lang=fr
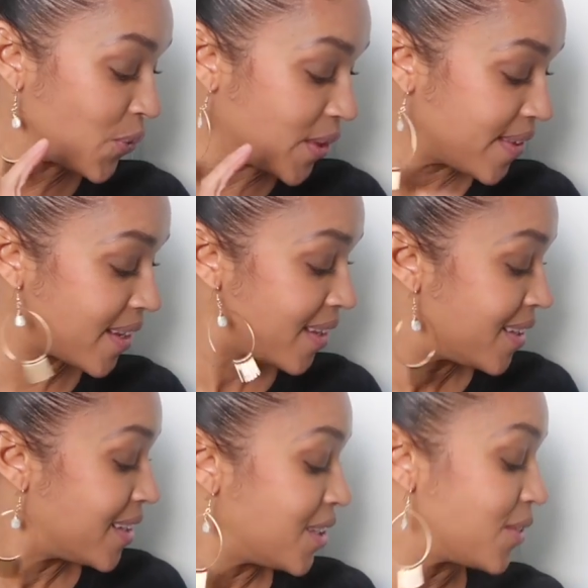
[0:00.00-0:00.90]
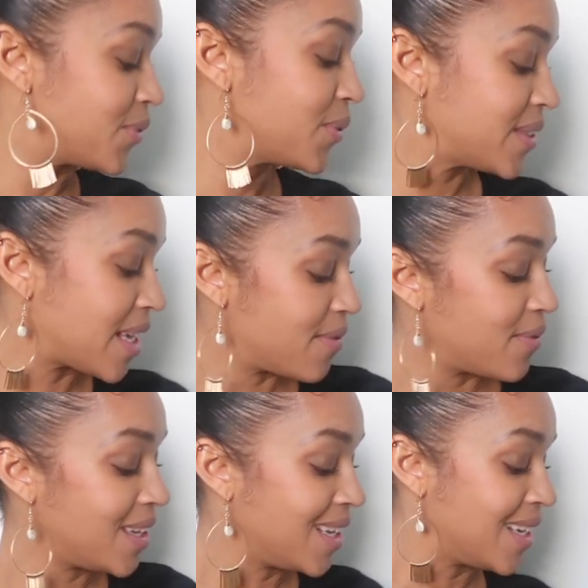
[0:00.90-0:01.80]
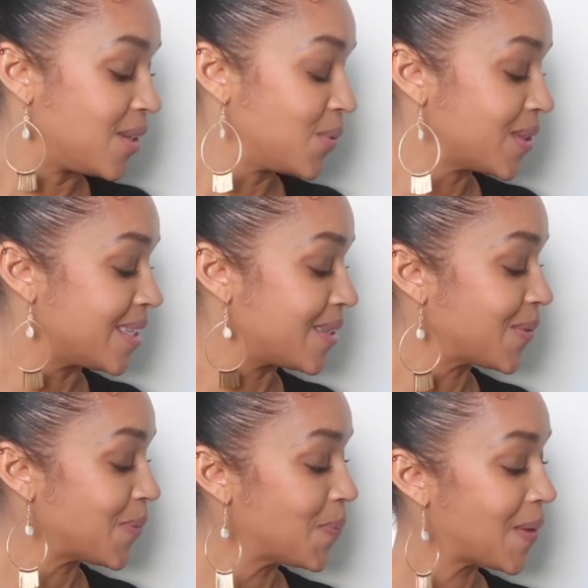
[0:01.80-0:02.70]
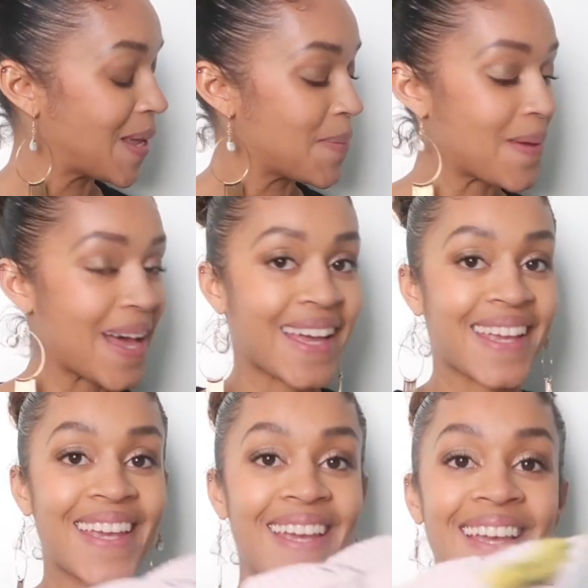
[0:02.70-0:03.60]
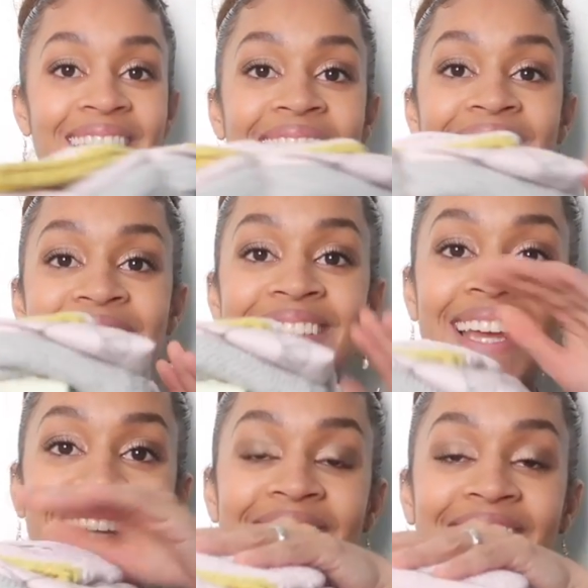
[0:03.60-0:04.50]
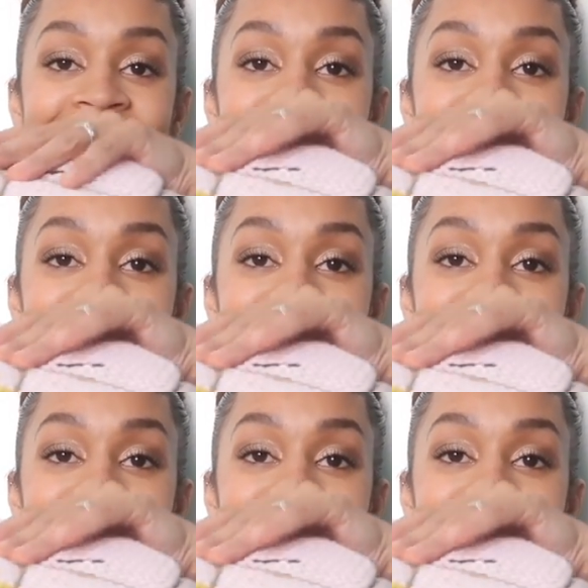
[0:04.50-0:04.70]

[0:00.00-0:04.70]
Suite, vous avez les loups qui sont préparés, chacun